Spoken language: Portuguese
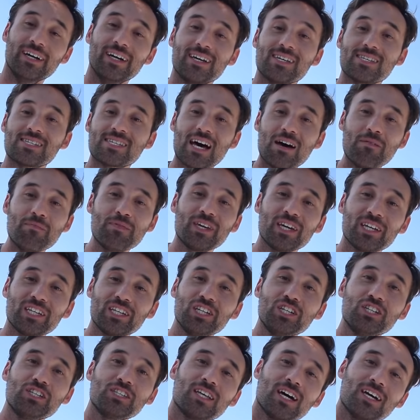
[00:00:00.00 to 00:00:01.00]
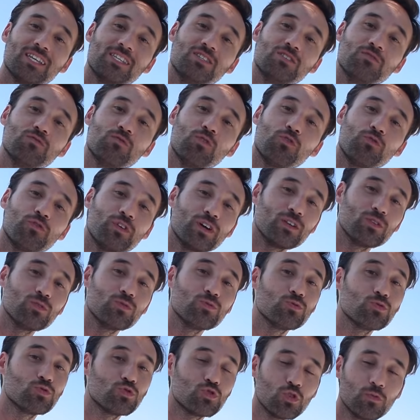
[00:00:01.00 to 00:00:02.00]
sabe que a gente está desenvolvendo
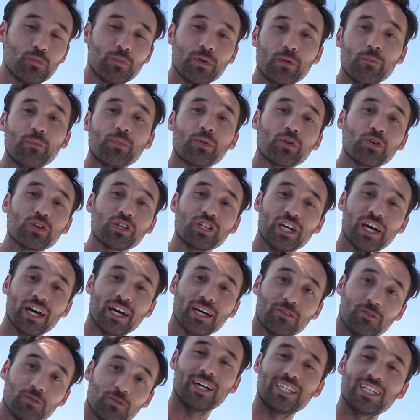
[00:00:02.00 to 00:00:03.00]
um super projeto.